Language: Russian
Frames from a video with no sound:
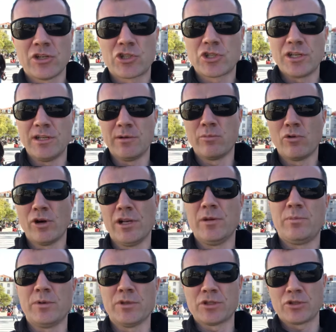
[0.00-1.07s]
жили
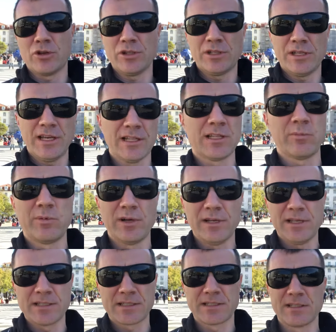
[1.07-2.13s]
более 500 лет и
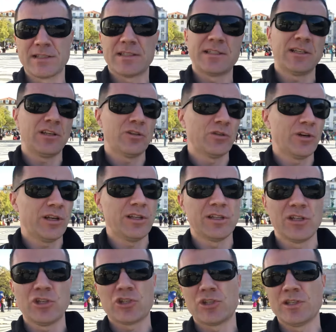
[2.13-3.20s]
были изгнаны с территории
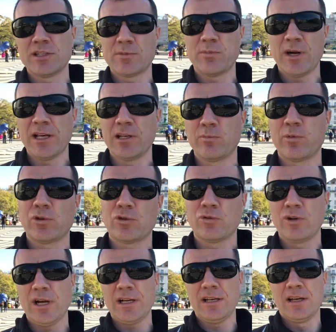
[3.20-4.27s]
нынешней Испании и
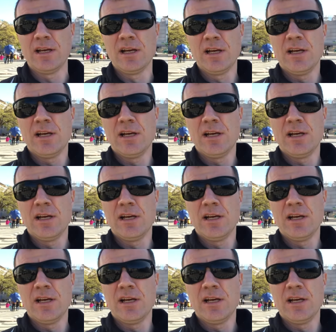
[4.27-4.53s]
Португалии,